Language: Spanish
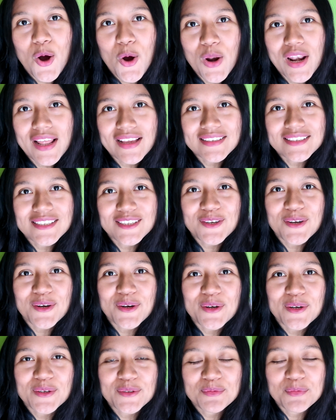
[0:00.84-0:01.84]
Hola
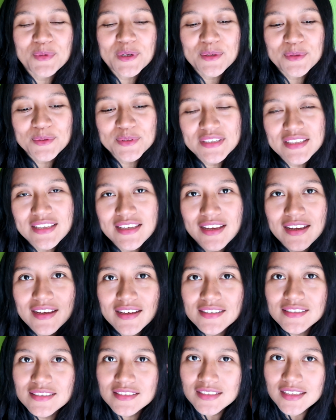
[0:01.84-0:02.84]
chicos, buenos
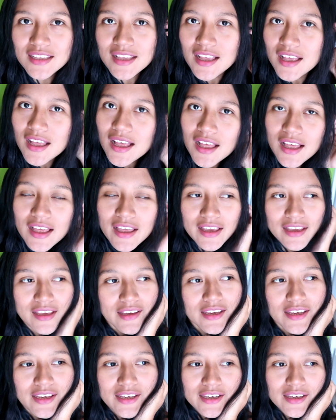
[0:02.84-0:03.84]
días
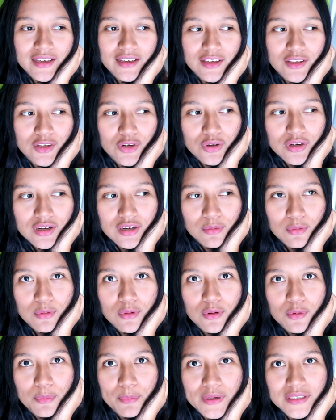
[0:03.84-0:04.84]
eh, Creo que el
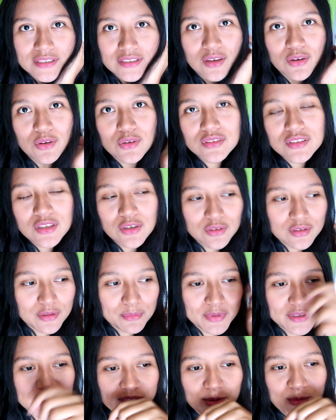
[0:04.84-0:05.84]
vlog pasado se los
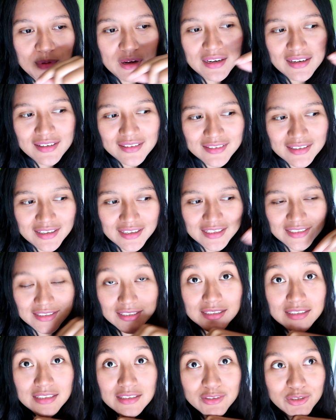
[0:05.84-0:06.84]
empecé igual en
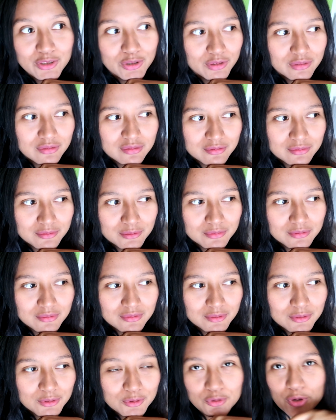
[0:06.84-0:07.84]
este sitio
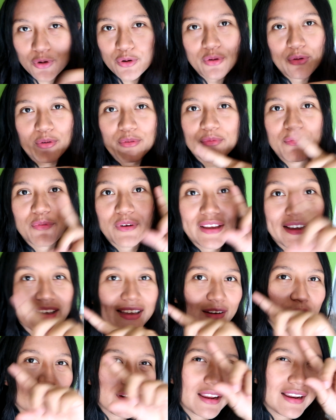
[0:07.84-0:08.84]
No, no, fue
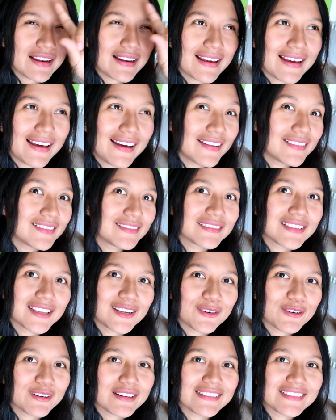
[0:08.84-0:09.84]
creo el
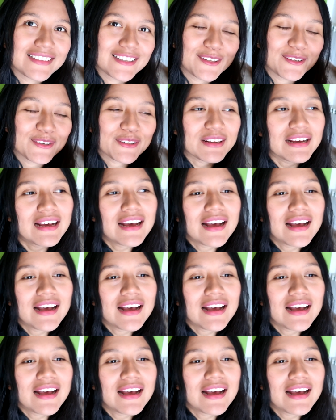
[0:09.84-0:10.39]
anterior anterior